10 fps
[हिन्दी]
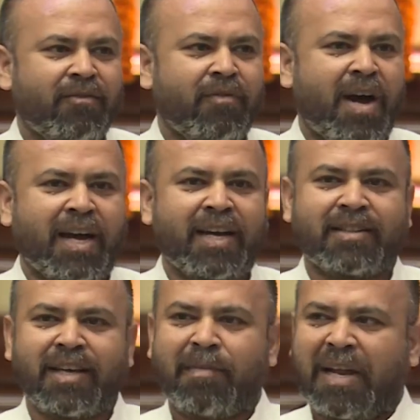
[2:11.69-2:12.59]
वहां
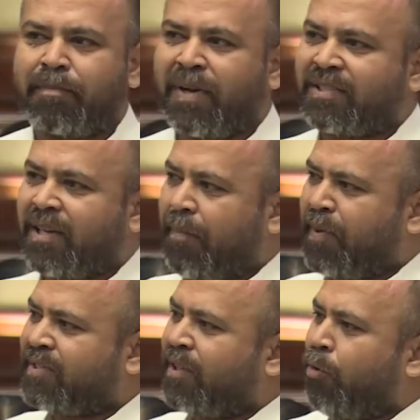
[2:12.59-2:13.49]
कहते हैं हमारे पास ऑपरेशन